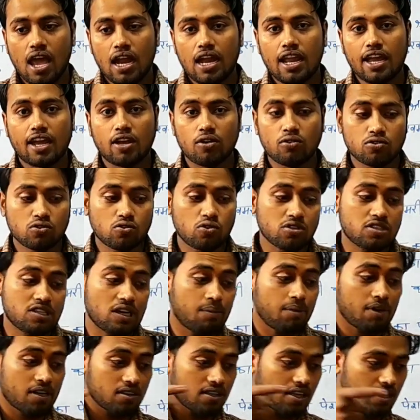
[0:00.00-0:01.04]
लेकिन उसको
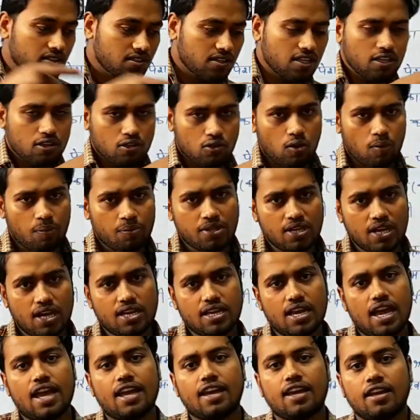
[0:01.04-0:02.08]
ज़बरदस्ती थोप दिया
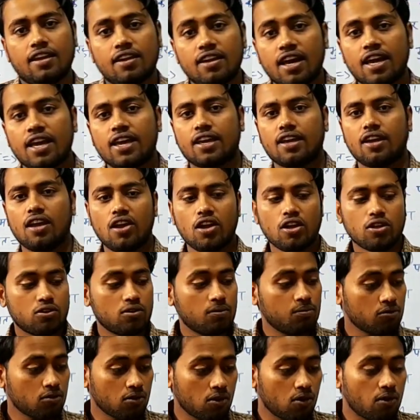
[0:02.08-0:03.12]
जाए कि नहीं
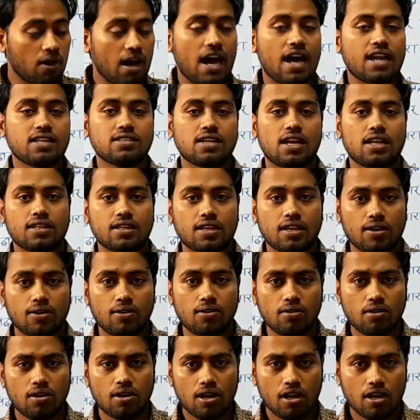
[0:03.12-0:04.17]
तुम तो लोहार जात के हो